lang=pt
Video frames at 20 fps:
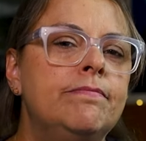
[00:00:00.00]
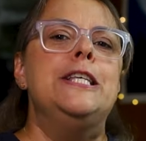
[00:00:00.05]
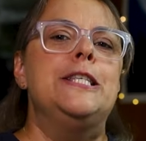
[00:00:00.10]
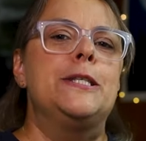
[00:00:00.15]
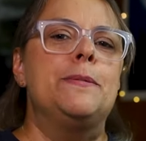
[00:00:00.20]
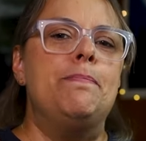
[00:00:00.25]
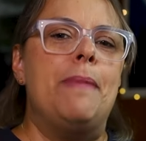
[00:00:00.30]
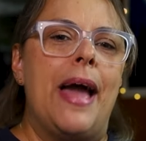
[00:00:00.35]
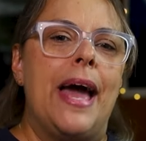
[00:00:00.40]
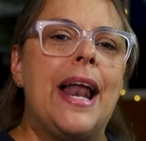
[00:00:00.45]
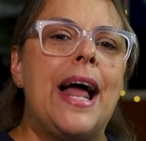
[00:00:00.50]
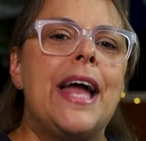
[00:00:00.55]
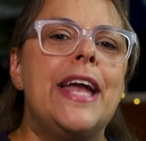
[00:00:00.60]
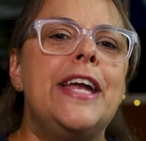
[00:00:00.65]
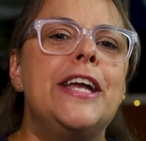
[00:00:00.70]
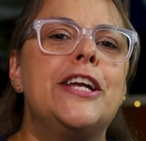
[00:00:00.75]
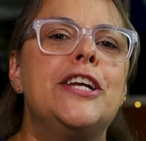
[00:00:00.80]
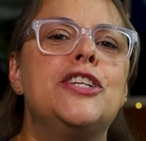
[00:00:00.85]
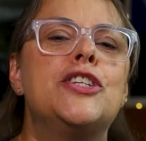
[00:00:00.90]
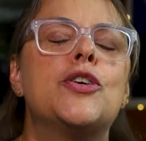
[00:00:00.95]
Espera
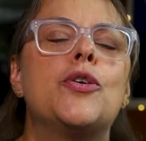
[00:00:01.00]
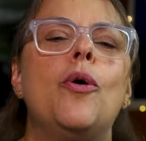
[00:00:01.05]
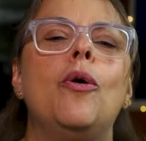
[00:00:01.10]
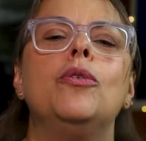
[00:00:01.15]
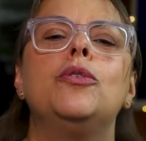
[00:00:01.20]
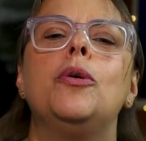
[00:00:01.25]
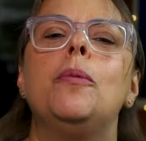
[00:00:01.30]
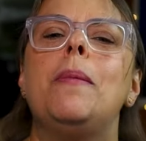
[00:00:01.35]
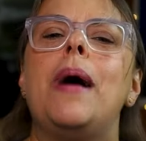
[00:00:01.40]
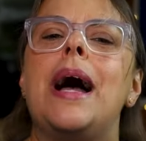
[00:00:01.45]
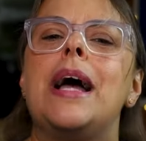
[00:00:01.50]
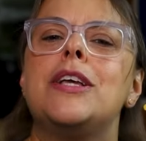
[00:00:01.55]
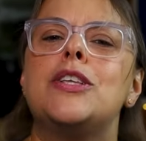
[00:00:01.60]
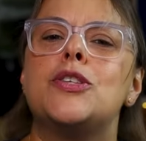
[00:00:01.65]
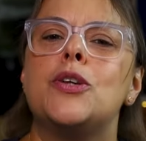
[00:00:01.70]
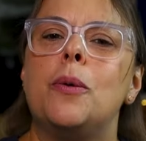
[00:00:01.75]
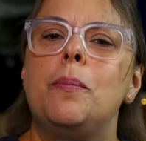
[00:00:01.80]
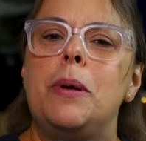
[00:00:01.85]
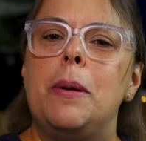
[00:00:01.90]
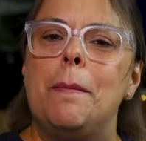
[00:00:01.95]
aí que te conto mais
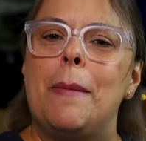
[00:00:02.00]
sobre